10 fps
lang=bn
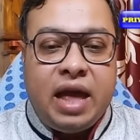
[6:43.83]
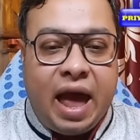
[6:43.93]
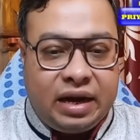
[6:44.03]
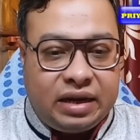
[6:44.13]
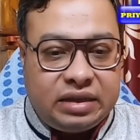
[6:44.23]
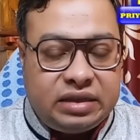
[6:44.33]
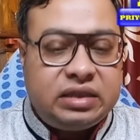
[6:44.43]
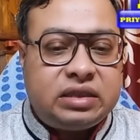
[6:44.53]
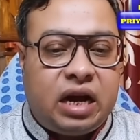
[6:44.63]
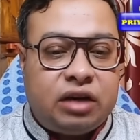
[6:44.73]
একটা
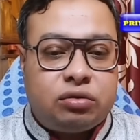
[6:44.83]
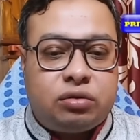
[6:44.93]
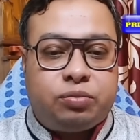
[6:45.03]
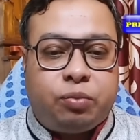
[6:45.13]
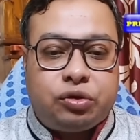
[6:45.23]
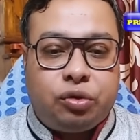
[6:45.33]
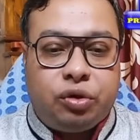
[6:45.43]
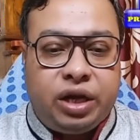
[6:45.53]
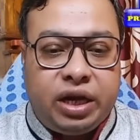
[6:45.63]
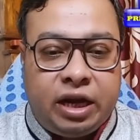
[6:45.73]
জিনিস কার্যত স্পষ্ট
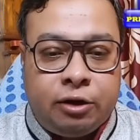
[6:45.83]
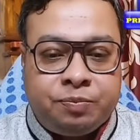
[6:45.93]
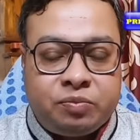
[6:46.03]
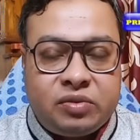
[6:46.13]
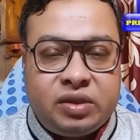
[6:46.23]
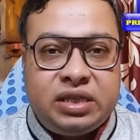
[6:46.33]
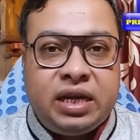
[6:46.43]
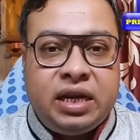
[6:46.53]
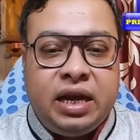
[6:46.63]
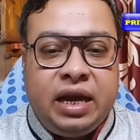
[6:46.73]
হয়ে গেল যে
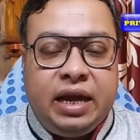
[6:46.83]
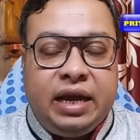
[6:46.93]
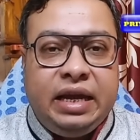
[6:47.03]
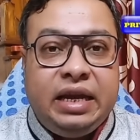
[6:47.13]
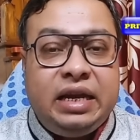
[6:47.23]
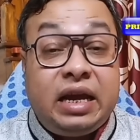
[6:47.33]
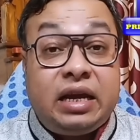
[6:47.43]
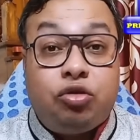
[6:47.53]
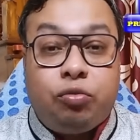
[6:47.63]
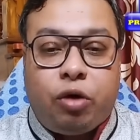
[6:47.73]
ইডিকে
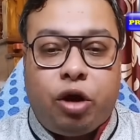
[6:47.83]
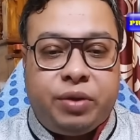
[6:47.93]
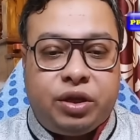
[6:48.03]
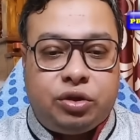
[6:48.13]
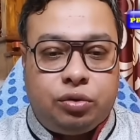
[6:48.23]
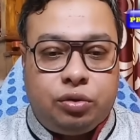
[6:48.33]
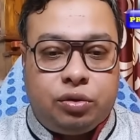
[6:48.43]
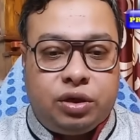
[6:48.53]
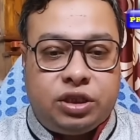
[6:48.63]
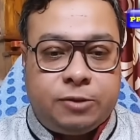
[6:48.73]
কিন্তু ভয় পেতে শুরু
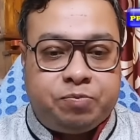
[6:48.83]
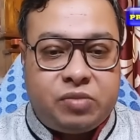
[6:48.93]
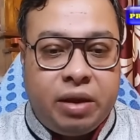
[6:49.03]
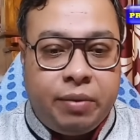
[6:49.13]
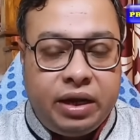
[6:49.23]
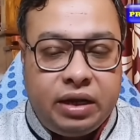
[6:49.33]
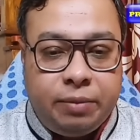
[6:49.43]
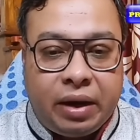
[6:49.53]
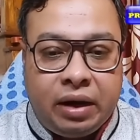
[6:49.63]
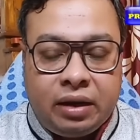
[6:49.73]
করেছে এবার ইডি
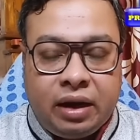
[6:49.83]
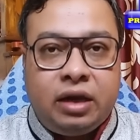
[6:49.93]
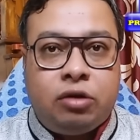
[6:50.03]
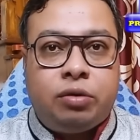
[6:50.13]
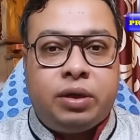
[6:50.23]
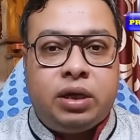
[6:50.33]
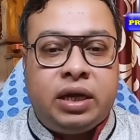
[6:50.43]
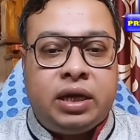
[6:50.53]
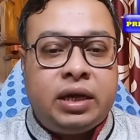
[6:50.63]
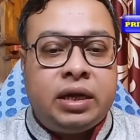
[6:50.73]
পাল্টা কি করবে
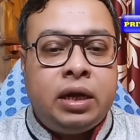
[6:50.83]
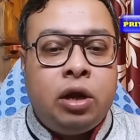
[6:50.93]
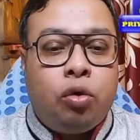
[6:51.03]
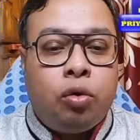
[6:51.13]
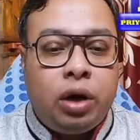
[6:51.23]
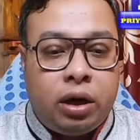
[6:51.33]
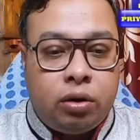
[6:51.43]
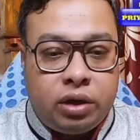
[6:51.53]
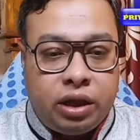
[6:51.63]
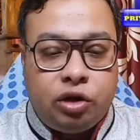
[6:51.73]
এখানে অন্যান্য
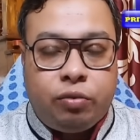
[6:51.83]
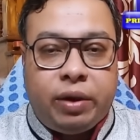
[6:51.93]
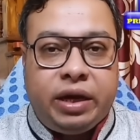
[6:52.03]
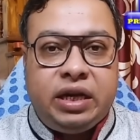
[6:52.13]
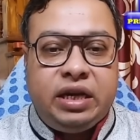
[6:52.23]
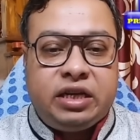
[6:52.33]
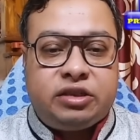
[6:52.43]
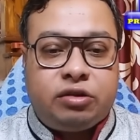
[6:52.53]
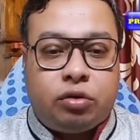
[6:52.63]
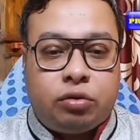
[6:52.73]
কেন্দ্রীয় বাহিনী নিয়ে
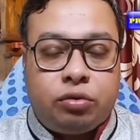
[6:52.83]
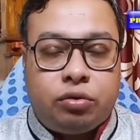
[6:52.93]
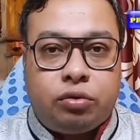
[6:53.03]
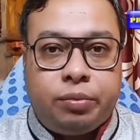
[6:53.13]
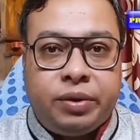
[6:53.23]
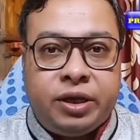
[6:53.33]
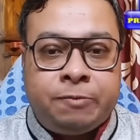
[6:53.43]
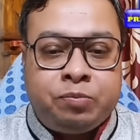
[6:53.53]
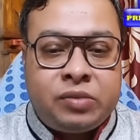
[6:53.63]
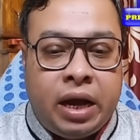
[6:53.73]
এসে তদন্ত করবে
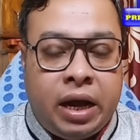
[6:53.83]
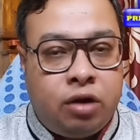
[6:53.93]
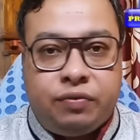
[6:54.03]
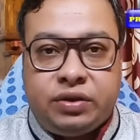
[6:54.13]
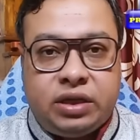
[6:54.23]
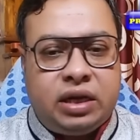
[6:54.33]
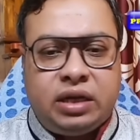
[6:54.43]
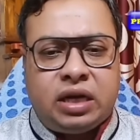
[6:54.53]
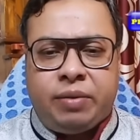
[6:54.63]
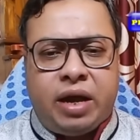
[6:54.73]
হায়ার অফিসিয়ালকে
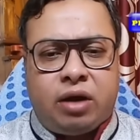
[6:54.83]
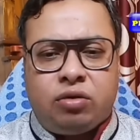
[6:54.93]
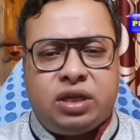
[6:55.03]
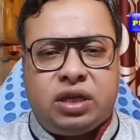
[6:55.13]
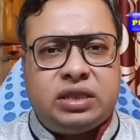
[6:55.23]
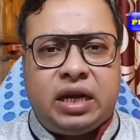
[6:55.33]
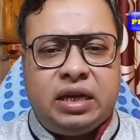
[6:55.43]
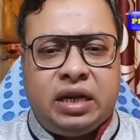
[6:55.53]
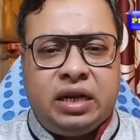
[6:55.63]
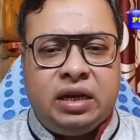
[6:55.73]
জানাবে এখনও সেটা জানা
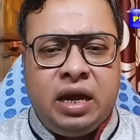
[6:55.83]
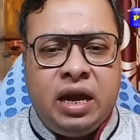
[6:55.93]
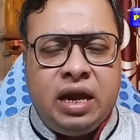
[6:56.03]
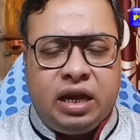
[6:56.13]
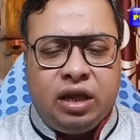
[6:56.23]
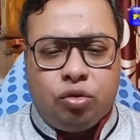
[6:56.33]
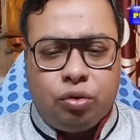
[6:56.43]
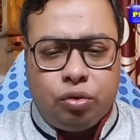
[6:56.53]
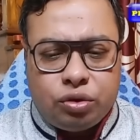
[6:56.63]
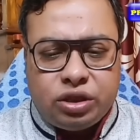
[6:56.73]
যায়নি কিন্তু
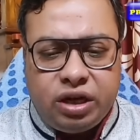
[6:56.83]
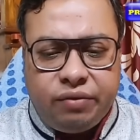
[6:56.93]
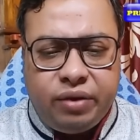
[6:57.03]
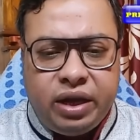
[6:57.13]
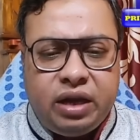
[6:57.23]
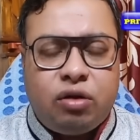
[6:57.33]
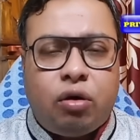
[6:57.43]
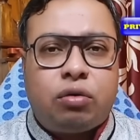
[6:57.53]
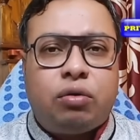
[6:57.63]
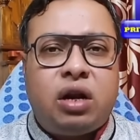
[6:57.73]
নজিরবিহীন
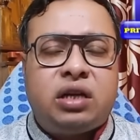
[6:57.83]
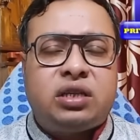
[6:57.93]
ঘটনার